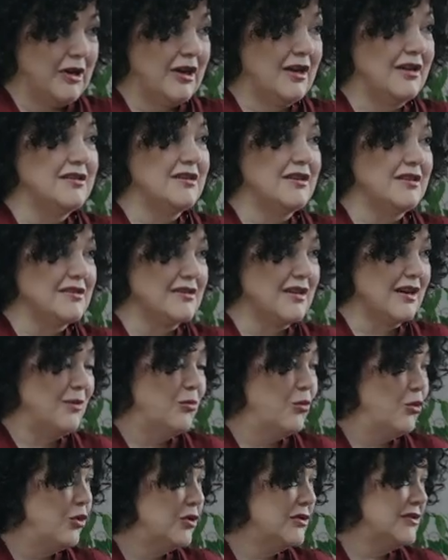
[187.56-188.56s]
приходя с
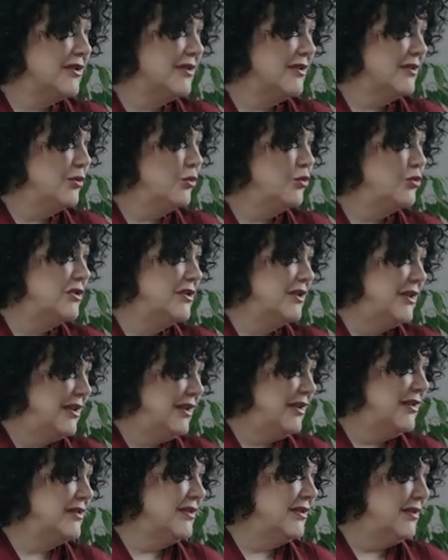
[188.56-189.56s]
работы,
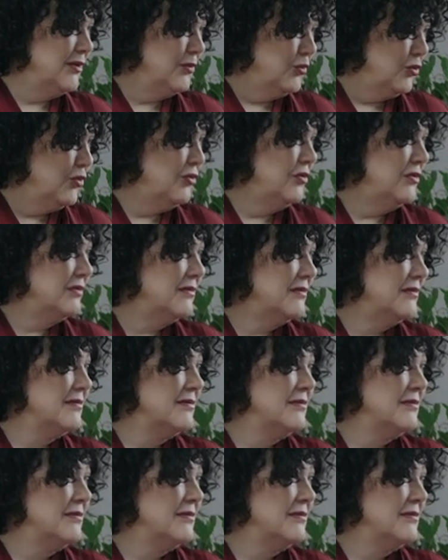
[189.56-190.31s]
уделит ему